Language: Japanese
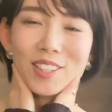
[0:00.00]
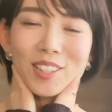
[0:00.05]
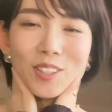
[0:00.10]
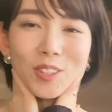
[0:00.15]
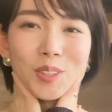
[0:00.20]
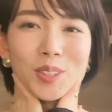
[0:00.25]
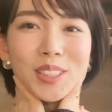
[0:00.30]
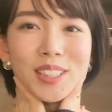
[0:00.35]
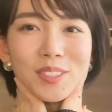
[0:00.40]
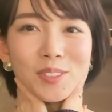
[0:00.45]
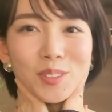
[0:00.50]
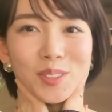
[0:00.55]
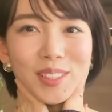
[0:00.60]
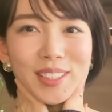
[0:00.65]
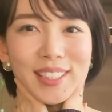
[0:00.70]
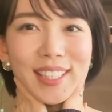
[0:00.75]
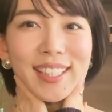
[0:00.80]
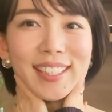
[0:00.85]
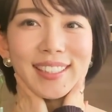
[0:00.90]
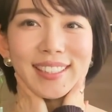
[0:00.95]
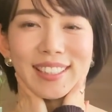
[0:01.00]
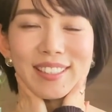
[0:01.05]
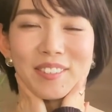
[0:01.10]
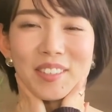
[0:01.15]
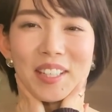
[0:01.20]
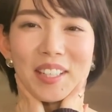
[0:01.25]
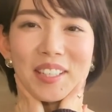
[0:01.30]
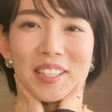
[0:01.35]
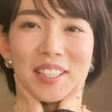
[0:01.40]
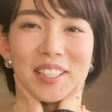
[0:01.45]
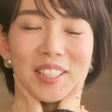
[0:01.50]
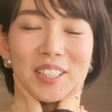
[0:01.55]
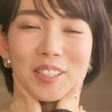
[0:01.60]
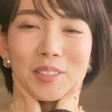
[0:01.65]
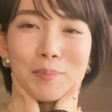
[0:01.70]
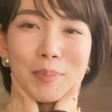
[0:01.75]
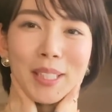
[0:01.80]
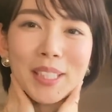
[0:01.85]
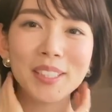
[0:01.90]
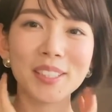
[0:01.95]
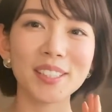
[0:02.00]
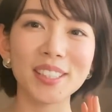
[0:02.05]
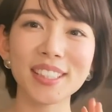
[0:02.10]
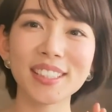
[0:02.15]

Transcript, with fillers: ほぐしたことがない方はびっく